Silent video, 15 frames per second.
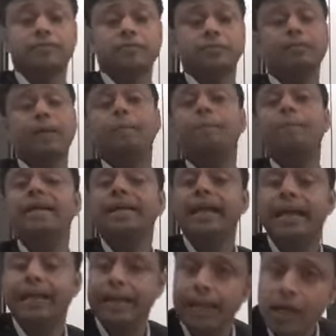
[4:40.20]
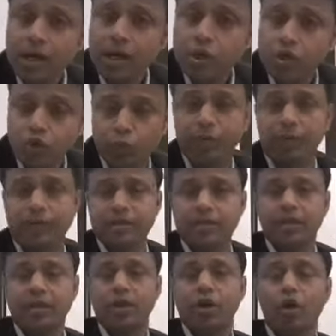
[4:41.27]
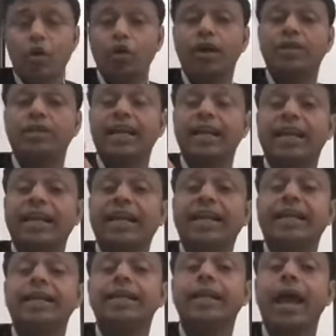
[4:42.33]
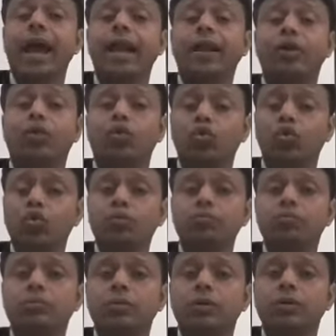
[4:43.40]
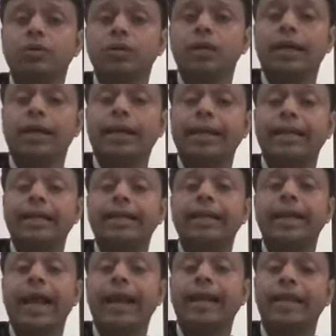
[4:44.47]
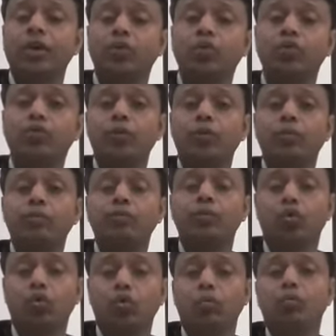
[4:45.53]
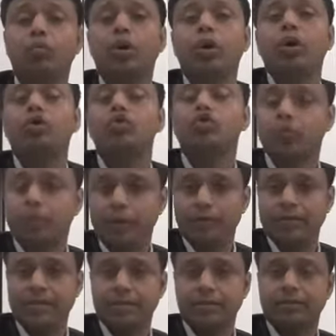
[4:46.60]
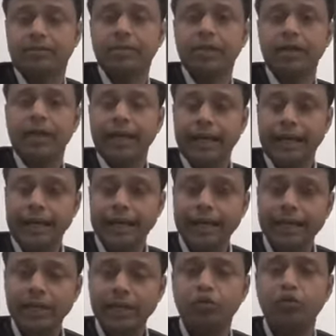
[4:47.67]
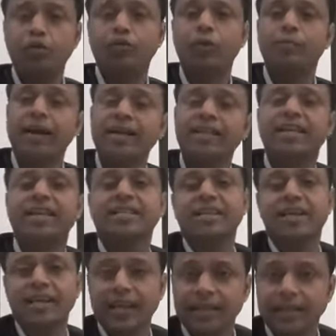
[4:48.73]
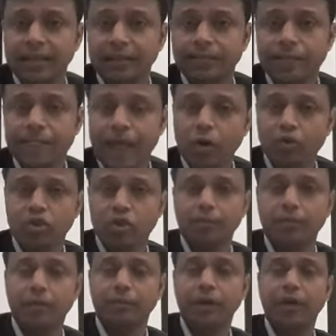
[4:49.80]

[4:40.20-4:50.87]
पब्लिक एरिया सुपरवाइजर और आता है लिनिन एंड रूम लिनिन एंड यूनिफॉर्म रूम सुपरवाइजर लिनिन यूनिफॉर्म का एक सेक्शन रहता है हाउसकीपिंग में